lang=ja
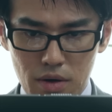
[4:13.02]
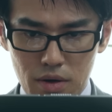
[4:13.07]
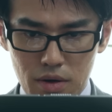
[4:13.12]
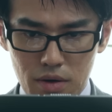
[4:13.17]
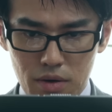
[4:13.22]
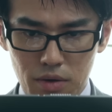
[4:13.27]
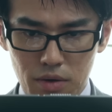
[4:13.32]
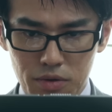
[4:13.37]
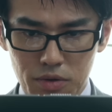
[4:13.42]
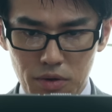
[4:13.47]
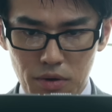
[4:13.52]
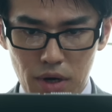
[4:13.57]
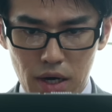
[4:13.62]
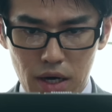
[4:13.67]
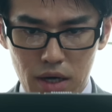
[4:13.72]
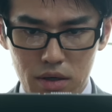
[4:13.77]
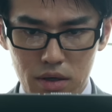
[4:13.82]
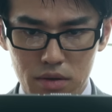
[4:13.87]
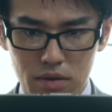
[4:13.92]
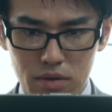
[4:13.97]
今度
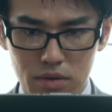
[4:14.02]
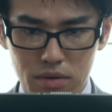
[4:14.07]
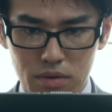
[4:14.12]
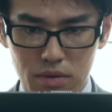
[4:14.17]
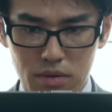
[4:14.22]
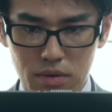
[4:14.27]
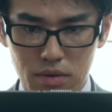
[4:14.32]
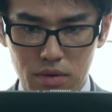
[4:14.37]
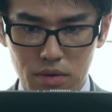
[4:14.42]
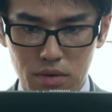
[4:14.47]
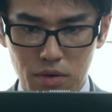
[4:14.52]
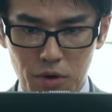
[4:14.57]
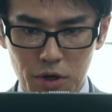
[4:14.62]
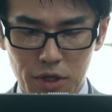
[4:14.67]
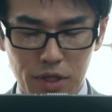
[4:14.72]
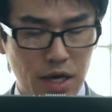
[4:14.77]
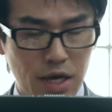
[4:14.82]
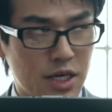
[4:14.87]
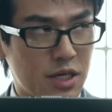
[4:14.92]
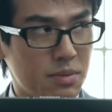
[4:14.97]
はこれ
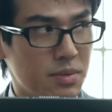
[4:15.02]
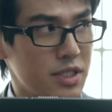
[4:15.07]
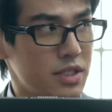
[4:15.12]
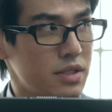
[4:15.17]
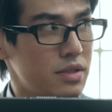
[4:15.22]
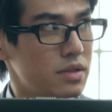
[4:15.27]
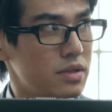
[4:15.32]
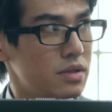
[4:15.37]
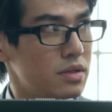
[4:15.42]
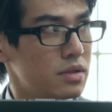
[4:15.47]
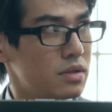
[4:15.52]
でいきます